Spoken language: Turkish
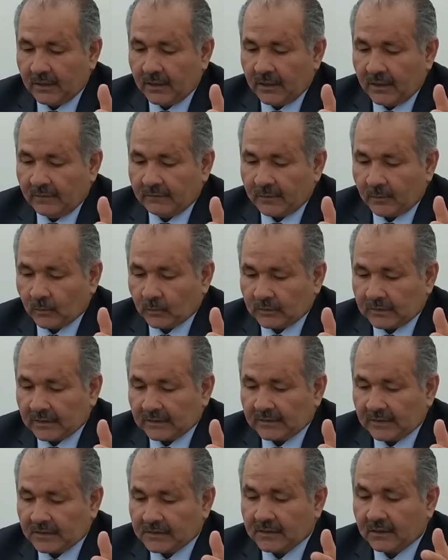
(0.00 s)
Ve mutlak
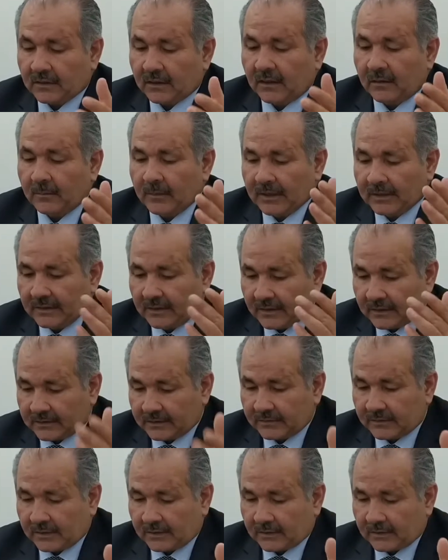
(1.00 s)
derece rahmaniyeti var.